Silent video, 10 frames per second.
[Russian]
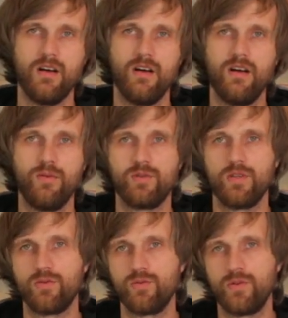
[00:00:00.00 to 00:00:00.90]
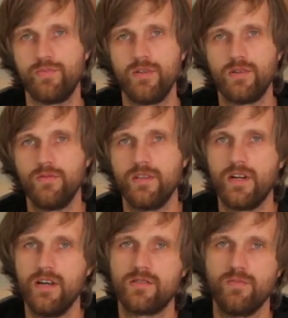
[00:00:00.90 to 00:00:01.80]
а, вот этот утеплитель мне
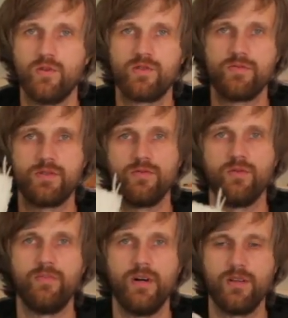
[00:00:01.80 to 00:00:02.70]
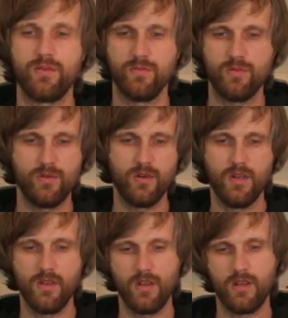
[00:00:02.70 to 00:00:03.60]
нравится больше всего. Поэтому,
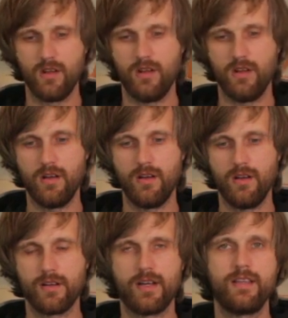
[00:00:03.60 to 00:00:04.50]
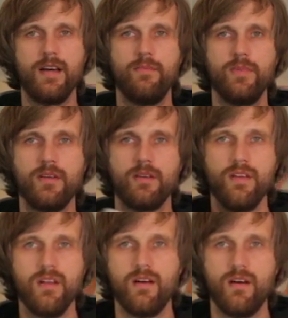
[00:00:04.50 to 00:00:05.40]
а, когда мы
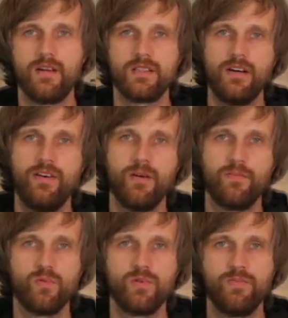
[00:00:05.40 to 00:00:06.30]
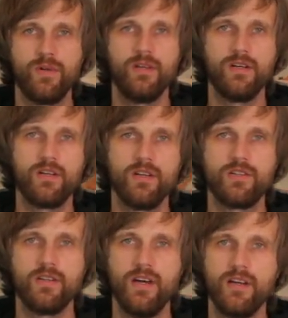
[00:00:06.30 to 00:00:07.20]
разговариваем про утепление
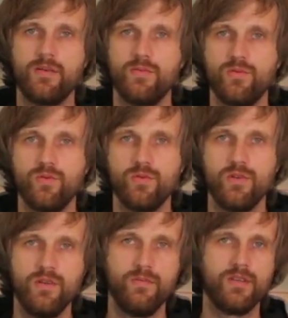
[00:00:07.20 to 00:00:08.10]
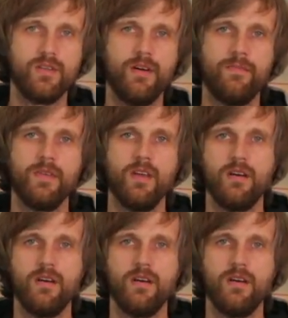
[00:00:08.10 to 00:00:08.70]
крыши, я рекомендую именно